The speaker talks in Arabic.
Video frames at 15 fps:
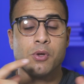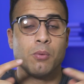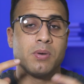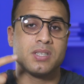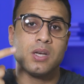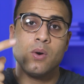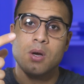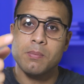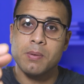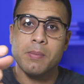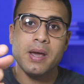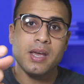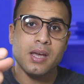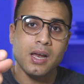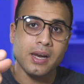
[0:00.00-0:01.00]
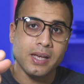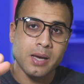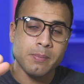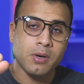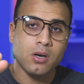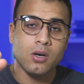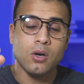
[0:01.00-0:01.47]
وبصور بمايك
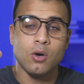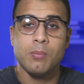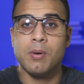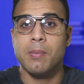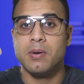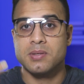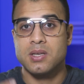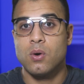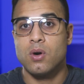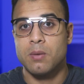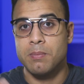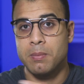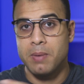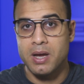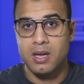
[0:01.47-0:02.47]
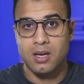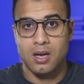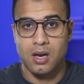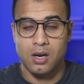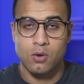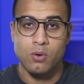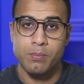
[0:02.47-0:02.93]
الكاميرا وبصور بمايك
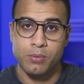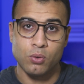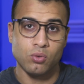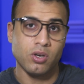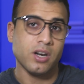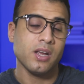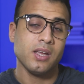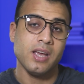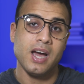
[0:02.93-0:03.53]
الكمبيوتر